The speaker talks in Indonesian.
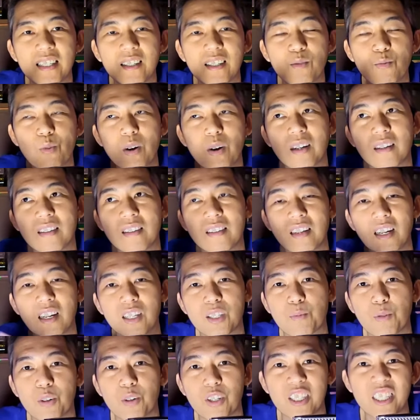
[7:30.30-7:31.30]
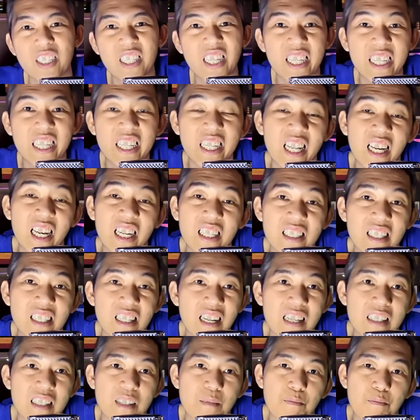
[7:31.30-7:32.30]
wah silas prosesnya hilang
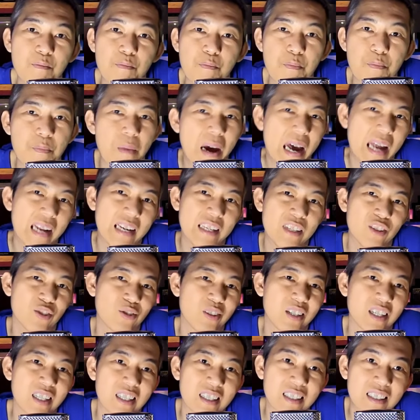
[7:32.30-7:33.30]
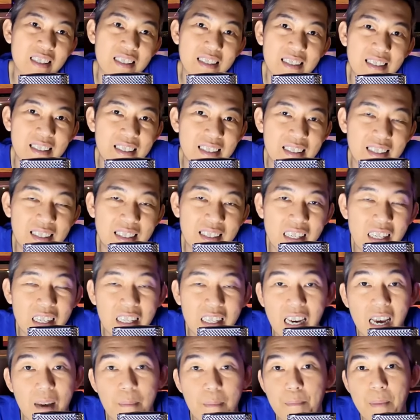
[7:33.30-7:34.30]
setengah jam. Paling juga 3
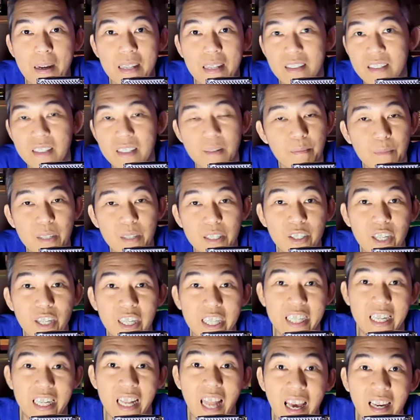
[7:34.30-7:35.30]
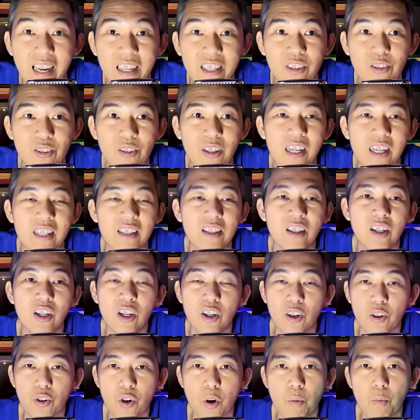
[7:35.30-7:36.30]
4 jam udah hilang gitu kan.
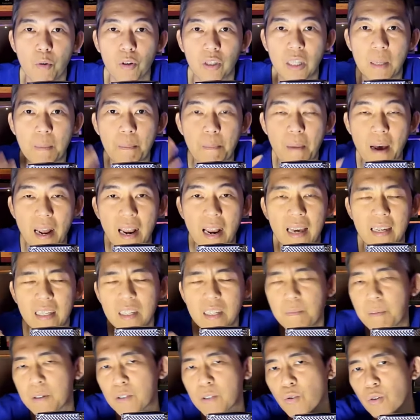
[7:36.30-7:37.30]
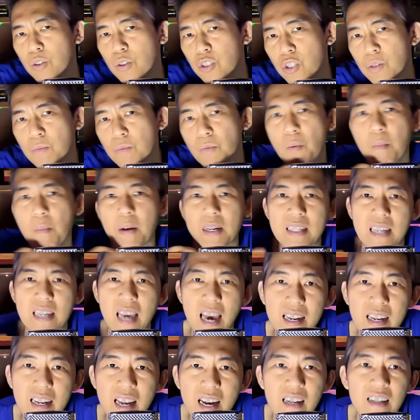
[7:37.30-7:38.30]
Gue mau timpa lagi pas gue cium kok masih
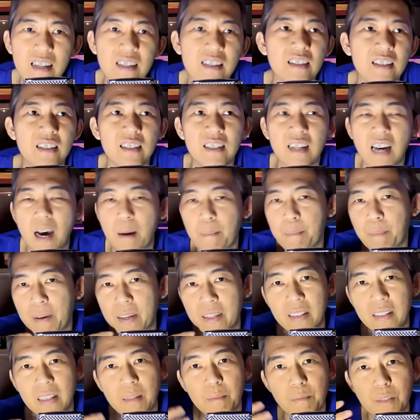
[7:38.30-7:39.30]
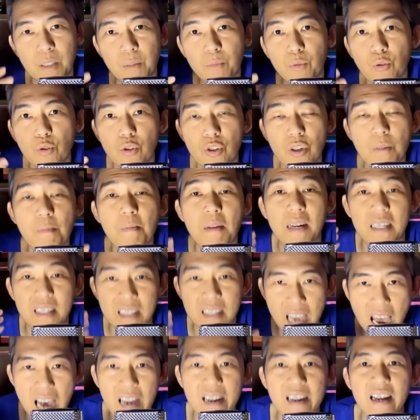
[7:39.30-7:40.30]
ada. Sampai 6 jam 7 jam
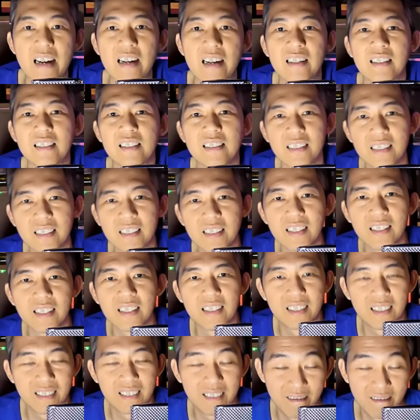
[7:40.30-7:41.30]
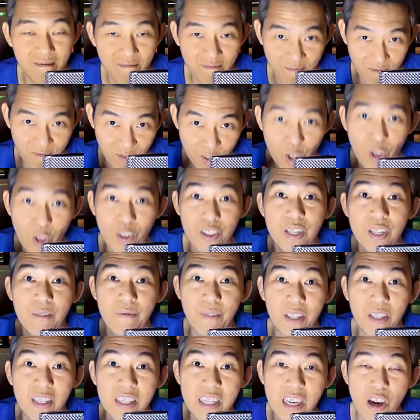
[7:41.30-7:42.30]
masih ada. Jadi
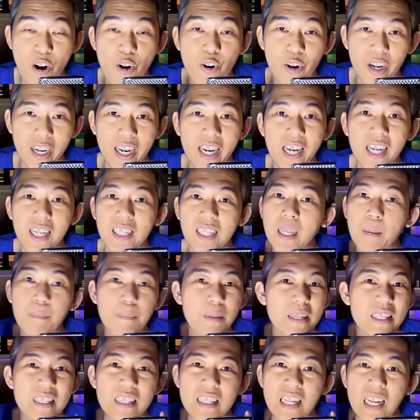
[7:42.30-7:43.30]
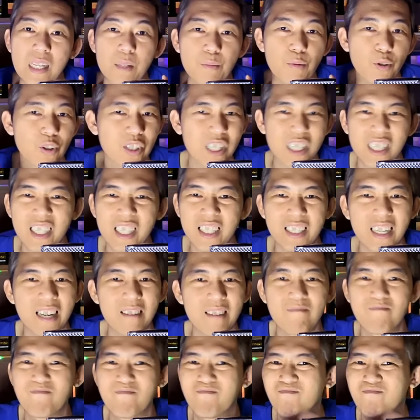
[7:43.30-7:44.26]
longevity-nya oke, okay, tapi silat projection-nya